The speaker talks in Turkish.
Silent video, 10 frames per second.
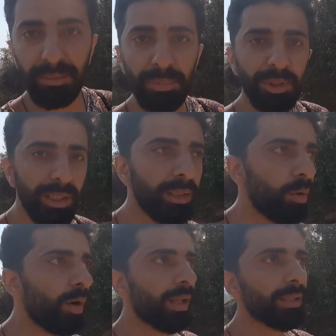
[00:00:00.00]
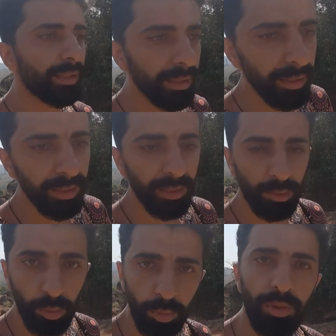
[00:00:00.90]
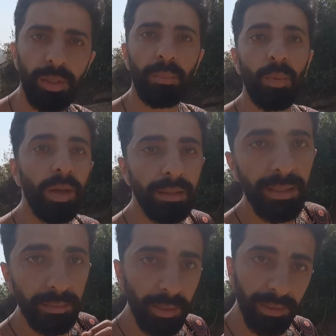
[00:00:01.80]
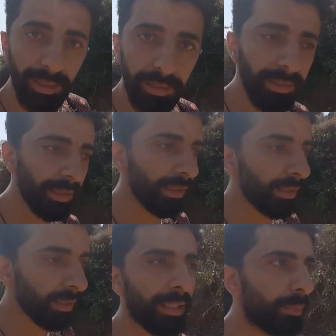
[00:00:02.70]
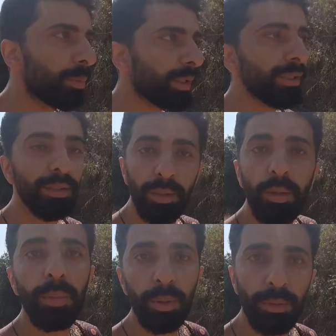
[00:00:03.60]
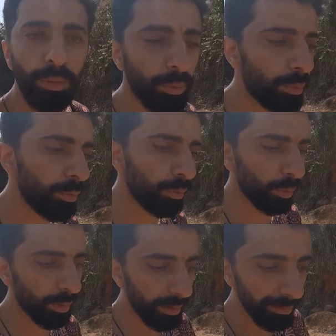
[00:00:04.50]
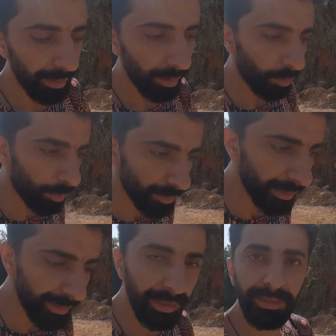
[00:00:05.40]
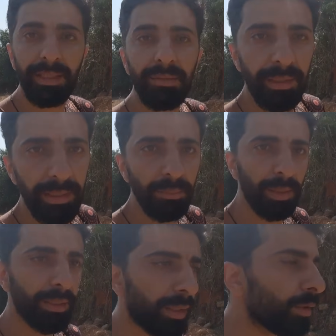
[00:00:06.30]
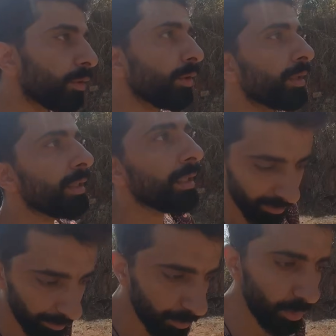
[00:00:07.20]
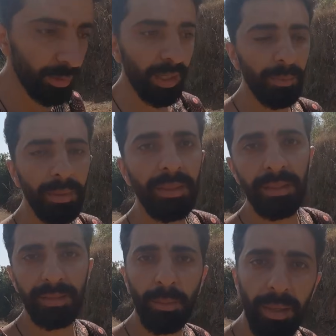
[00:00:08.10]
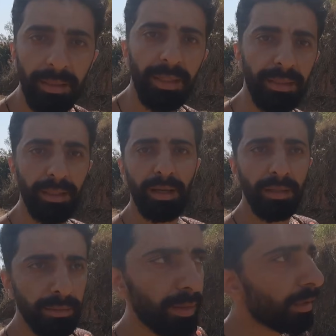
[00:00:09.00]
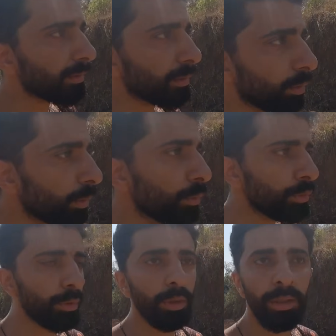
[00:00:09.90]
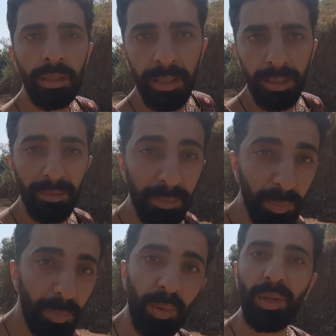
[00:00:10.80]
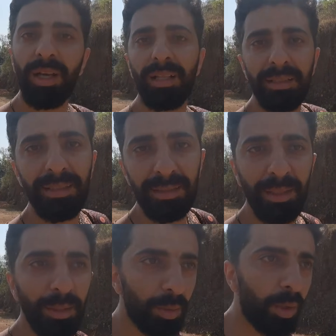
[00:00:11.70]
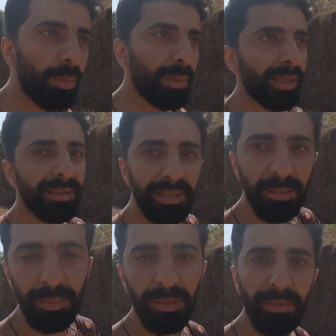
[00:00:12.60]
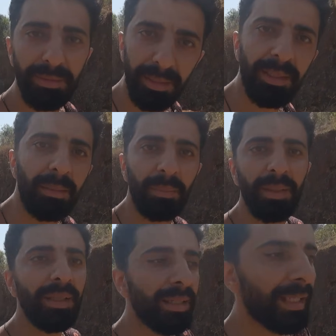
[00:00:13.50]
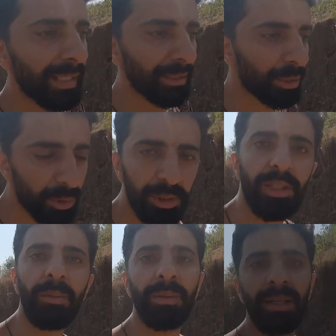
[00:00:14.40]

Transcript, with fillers: sizi bir şekilde o halka götüreceğim. Bu halka gitmek tehlikeli. Yani buranın terör bölgesi olduğunu söylüyorlar. O yüzden tehlikeli ve gitmeyin deniyor. Ama biz ona rağmen sabah erkenden kalktık 6'da yola düştük. Ve bu Bona halkını görmeye, tanımaya ve size anlatmaya çalışacağım.